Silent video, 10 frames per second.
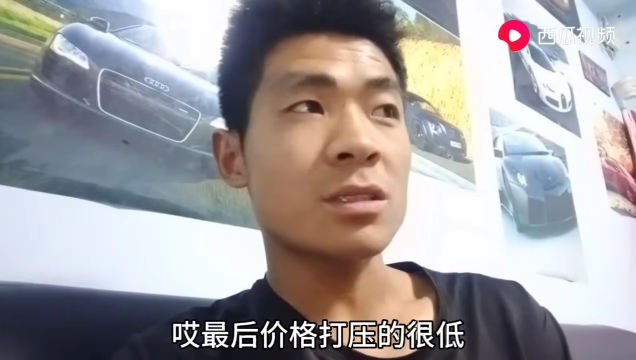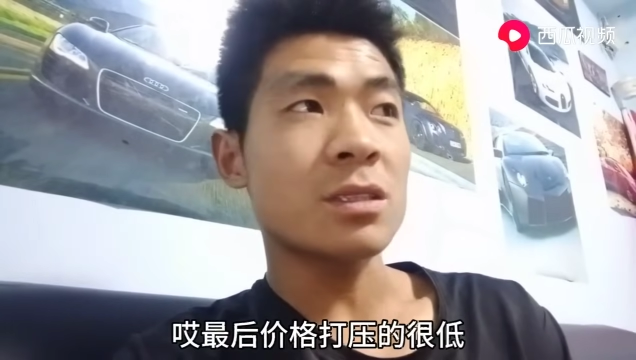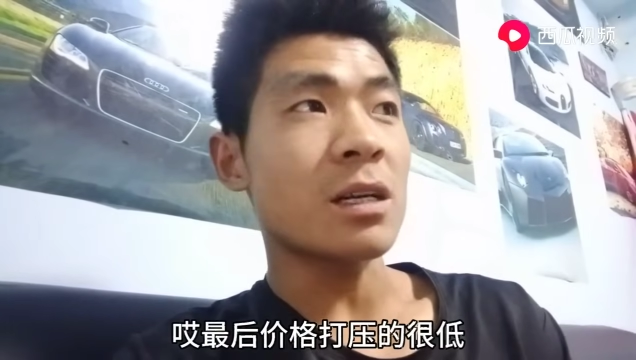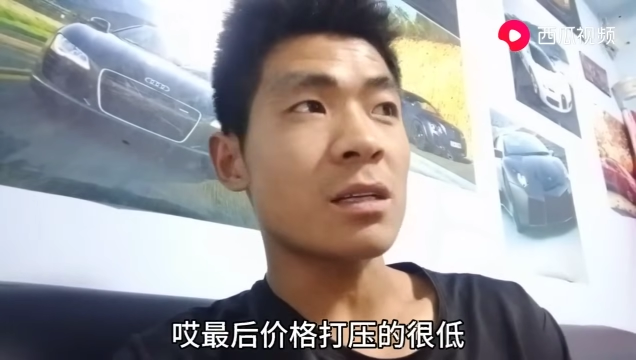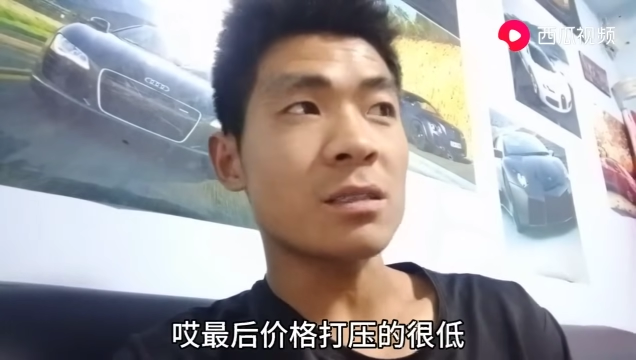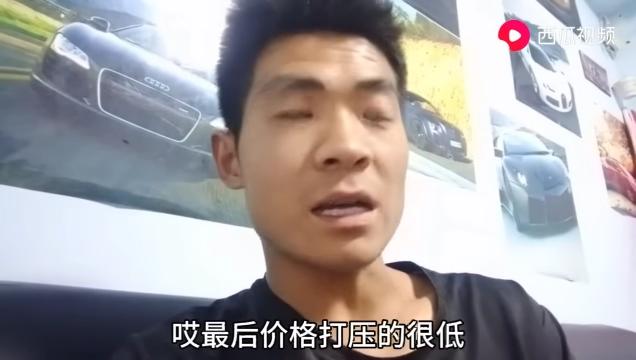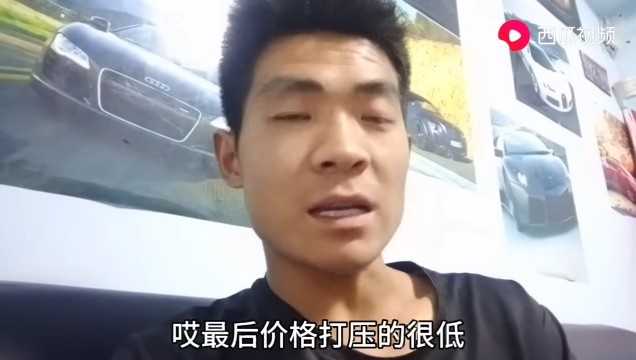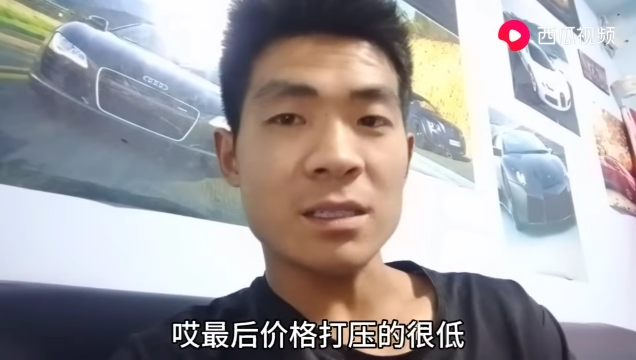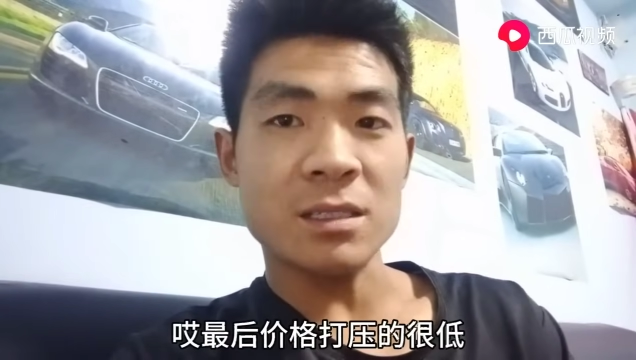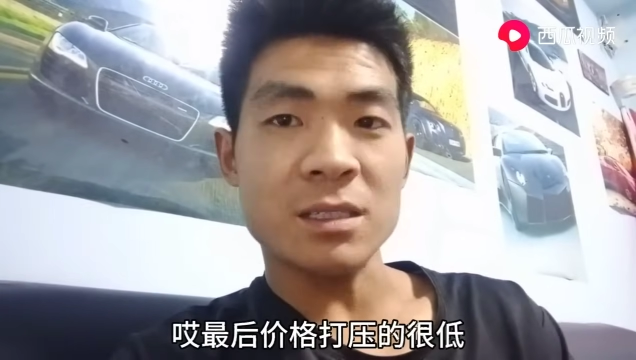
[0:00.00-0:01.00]
价格打
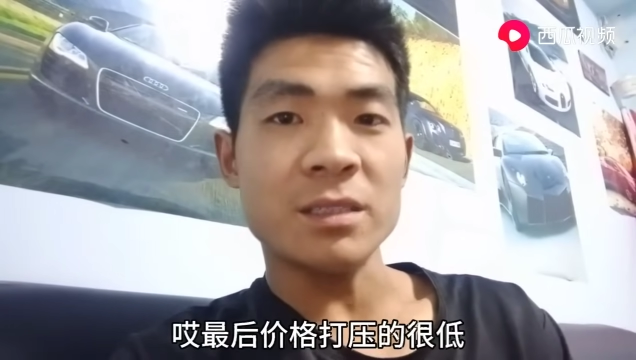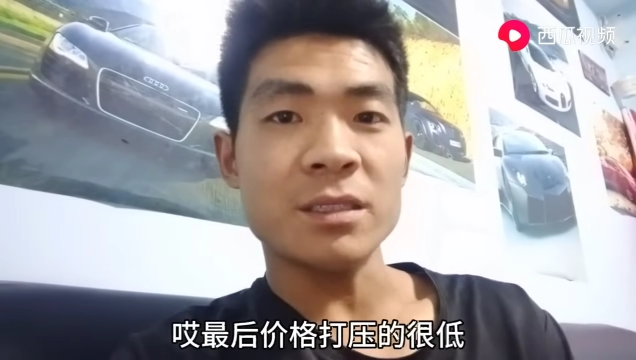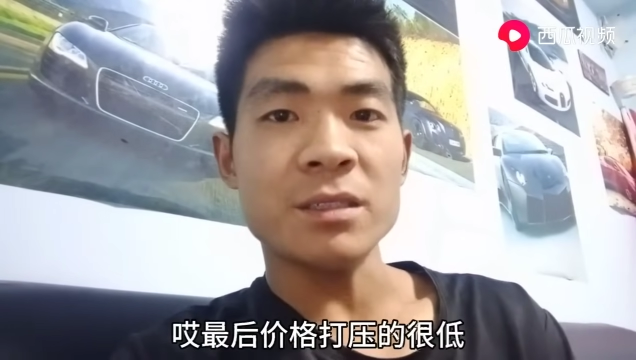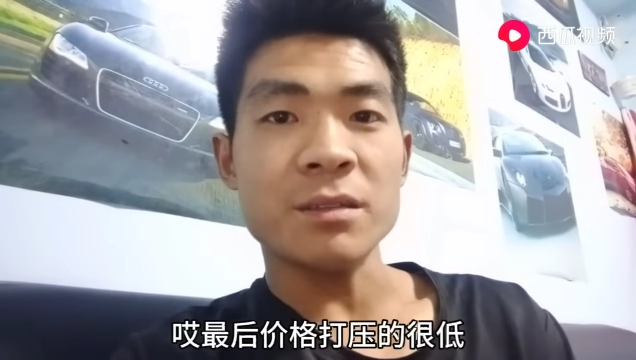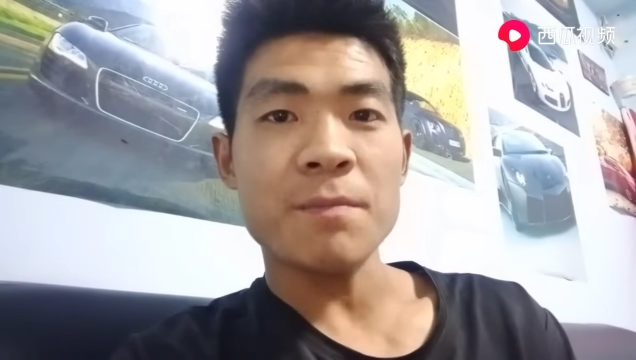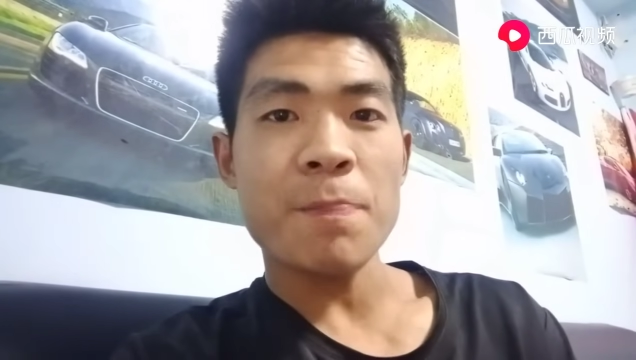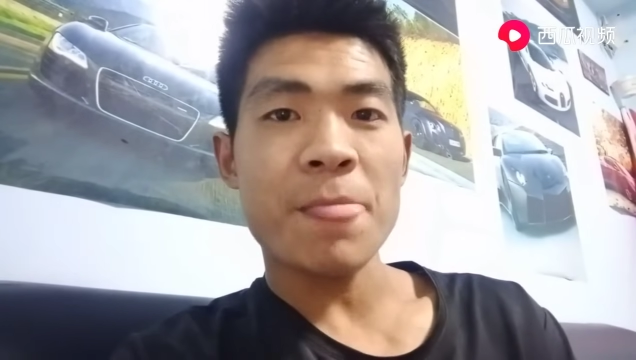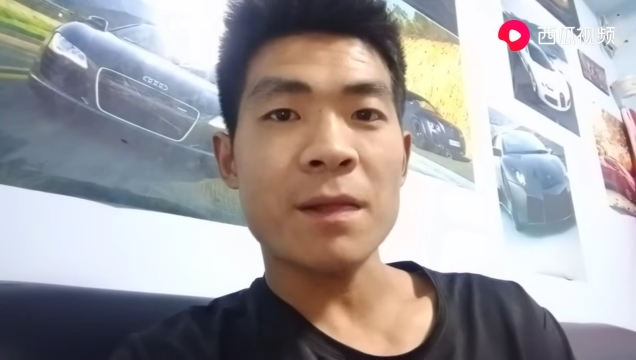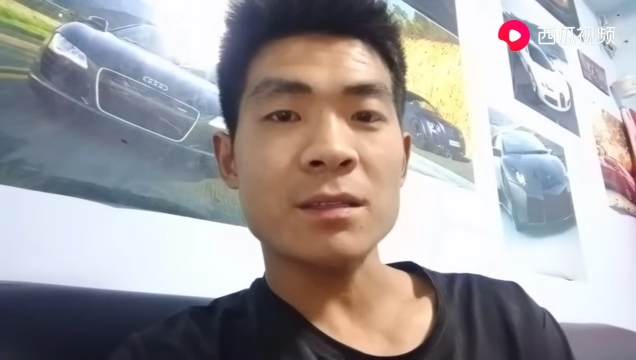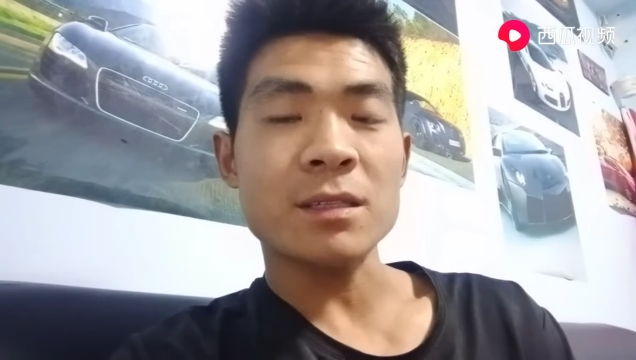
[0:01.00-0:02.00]
压的很低，
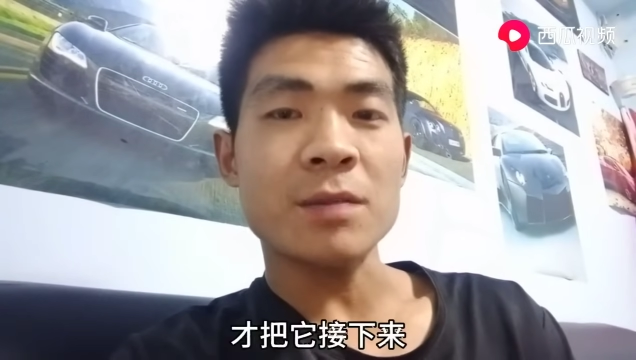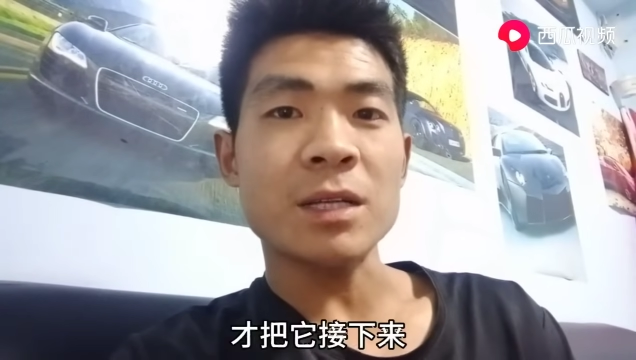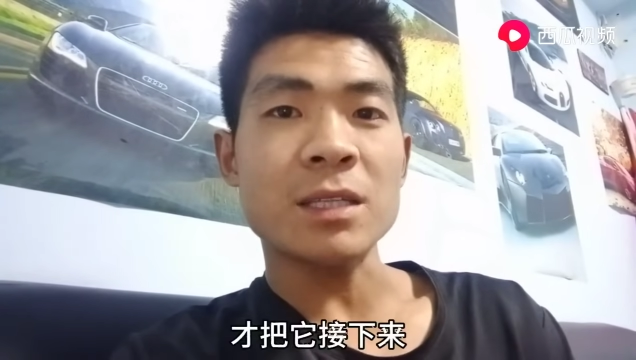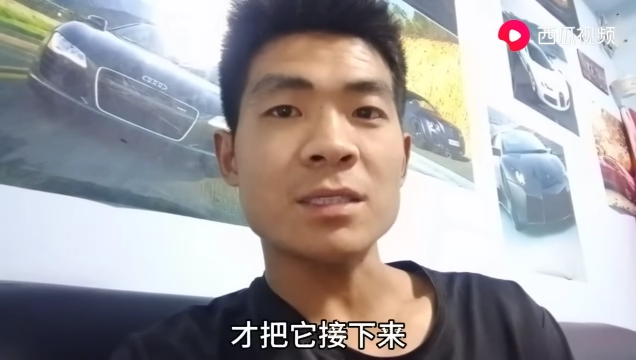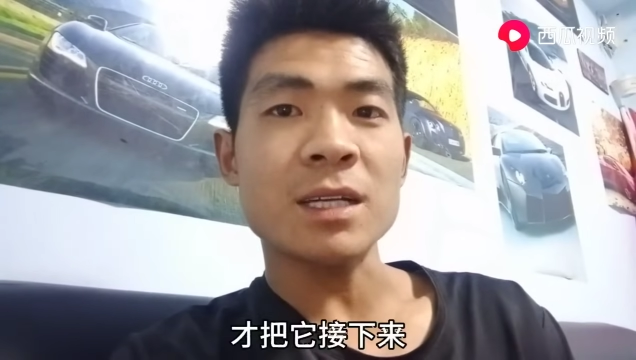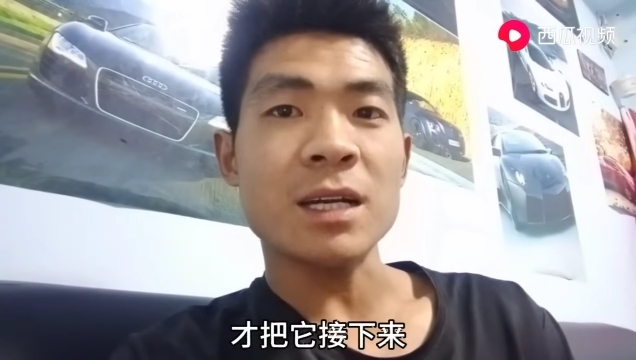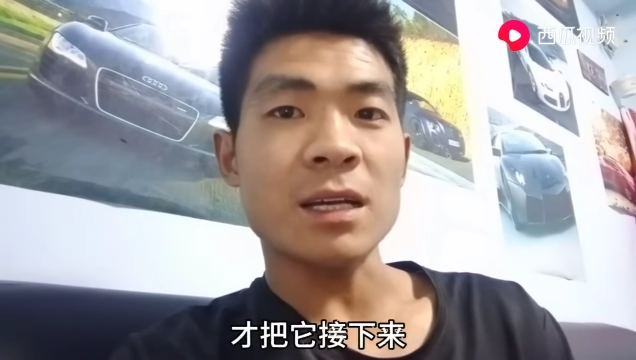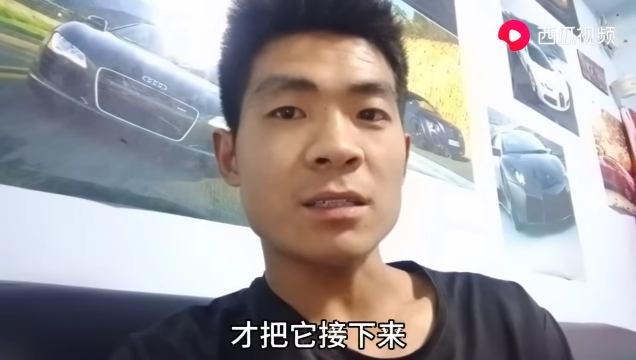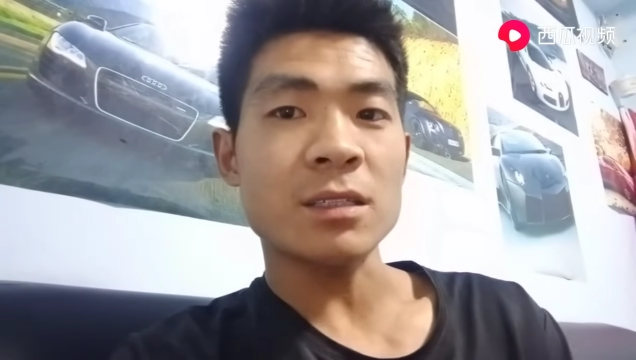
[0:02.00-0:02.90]
才把它接下来。